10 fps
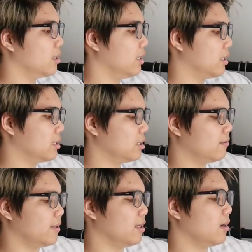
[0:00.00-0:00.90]
Thì thật sự
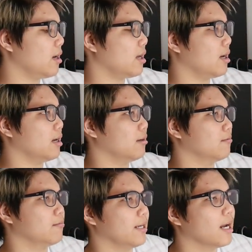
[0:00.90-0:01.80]
phải nói là
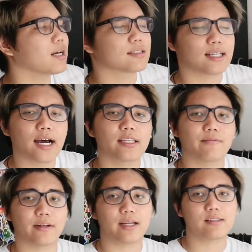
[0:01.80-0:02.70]
mình khá là sai
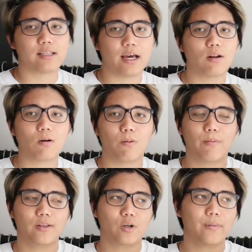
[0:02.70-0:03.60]
trong việc đánh giá local
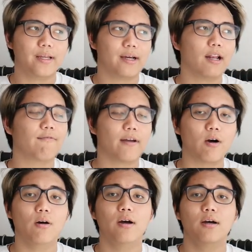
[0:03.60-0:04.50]
brand Toby, khá là
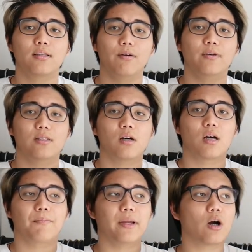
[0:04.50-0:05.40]
fail. Tại vì do
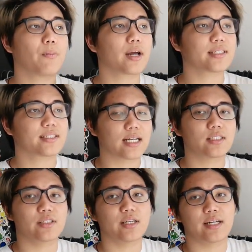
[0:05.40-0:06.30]
là mình không biết cách giặt
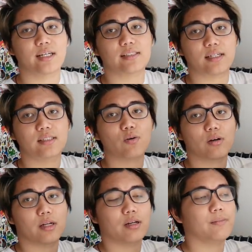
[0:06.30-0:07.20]
cho nên là đã giặt chiếc
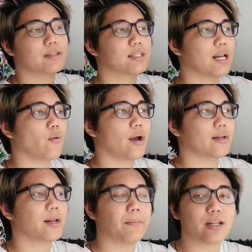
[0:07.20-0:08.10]
quần này đã bị tan
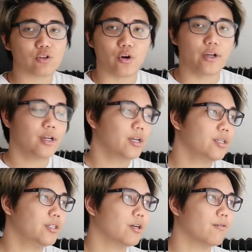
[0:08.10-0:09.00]
hoang nát bét rồi,
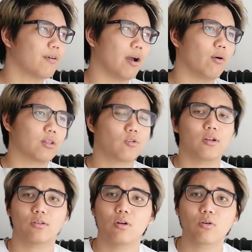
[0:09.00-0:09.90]
chứ không phải hoàn
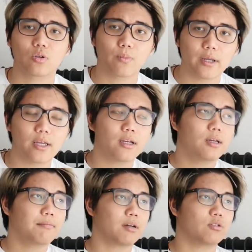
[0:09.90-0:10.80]
toàn do lỗi của Toby.
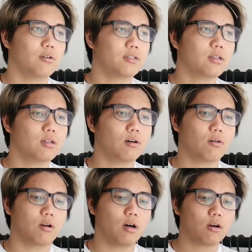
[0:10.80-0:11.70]
Mặc dù chất lượng
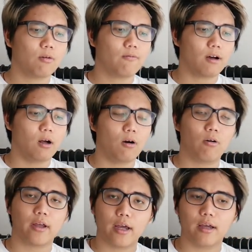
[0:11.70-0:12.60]
của nó cũng phải là
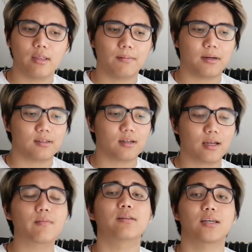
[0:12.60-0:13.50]
ok, nhưng mà do
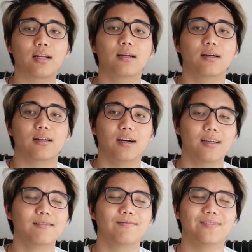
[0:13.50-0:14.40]
cách mình giặt
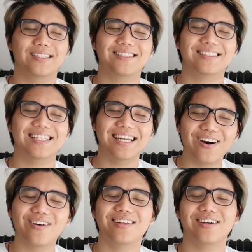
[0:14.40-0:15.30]
đấy, mình xin
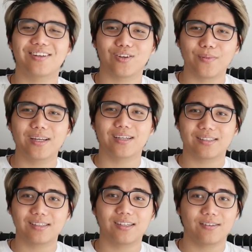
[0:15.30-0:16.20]
lỗi đến thương hiệu Toby, thật
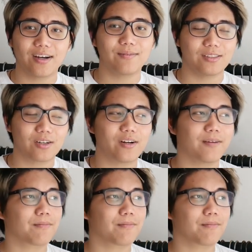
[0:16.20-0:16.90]
sự là như vậy, mình sorry.